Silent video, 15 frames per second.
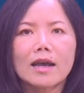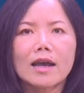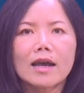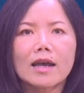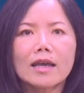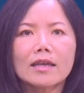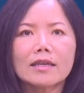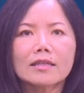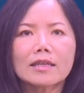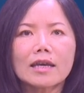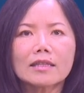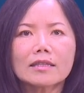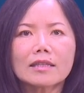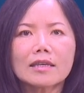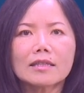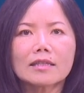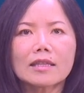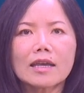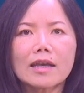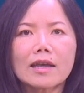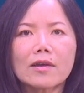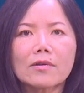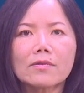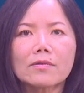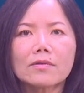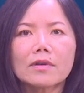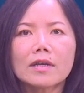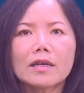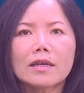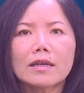Hay thanh tịnh theo,
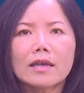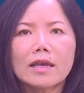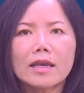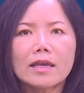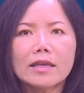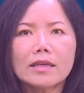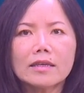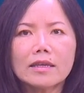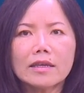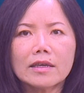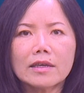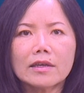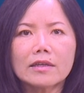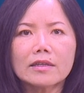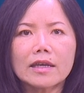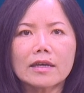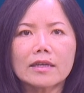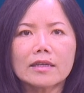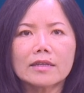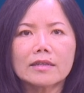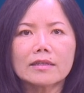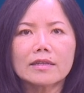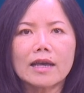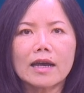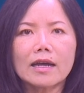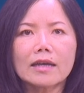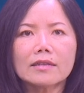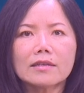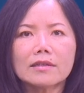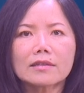ý nghĩa này
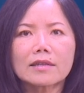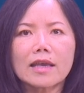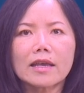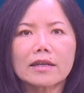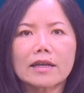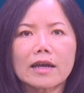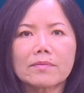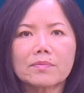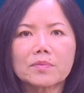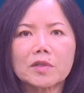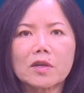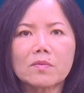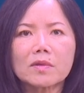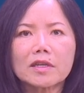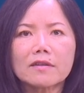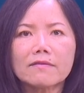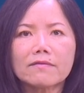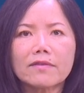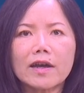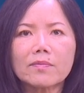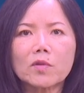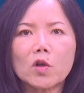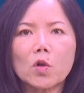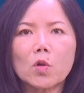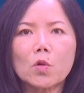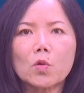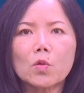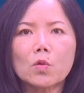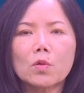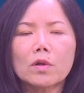đã được đề cập trong Kinh Pháp
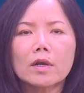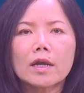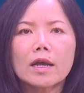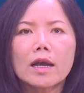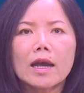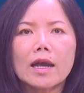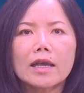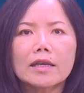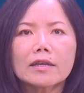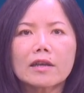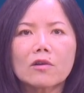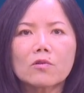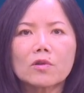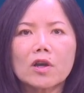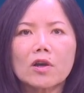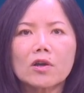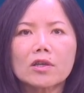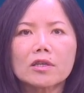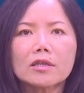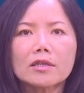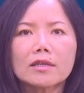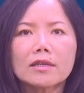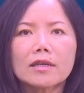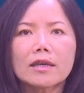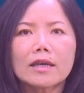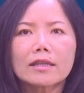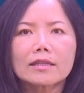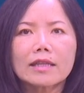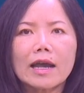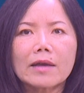Cú, hay câu nói
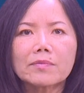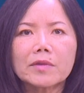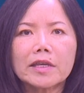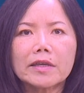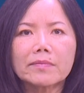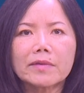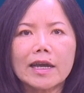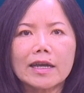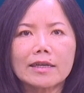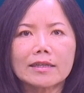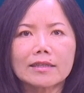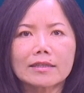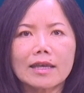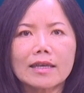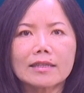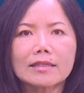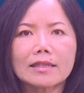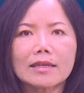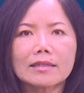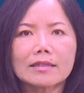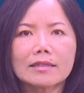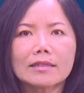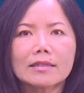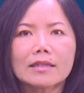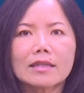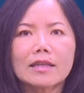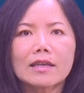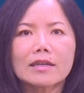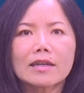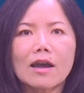tam nghiệp hằng thanh tịnh
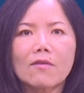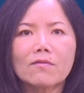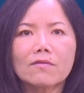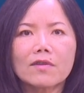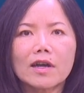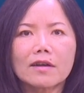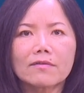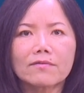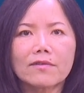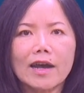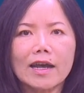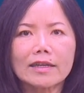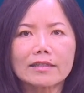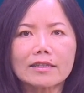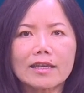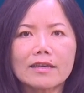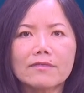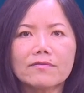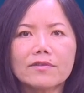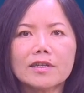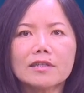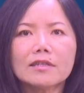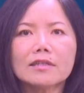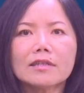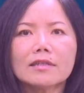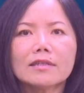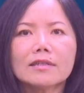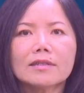Đồng Phật Vãng Tây Phương.